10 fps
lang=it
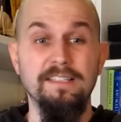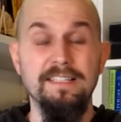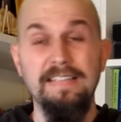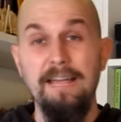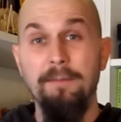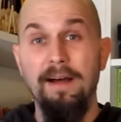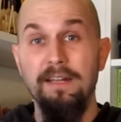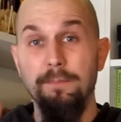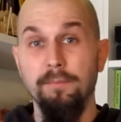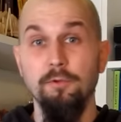sistema
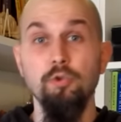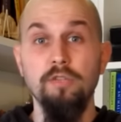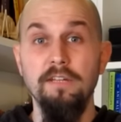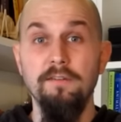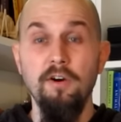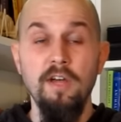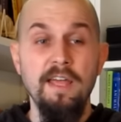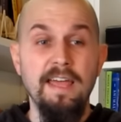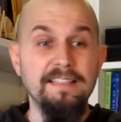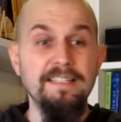riproduttivo
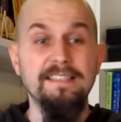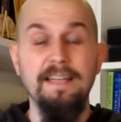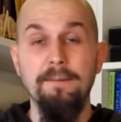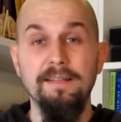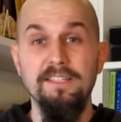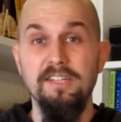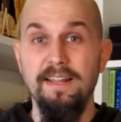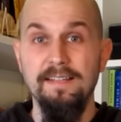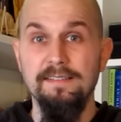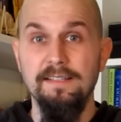e sistema
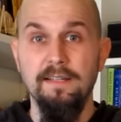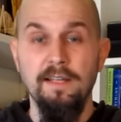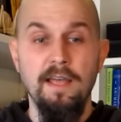digerente,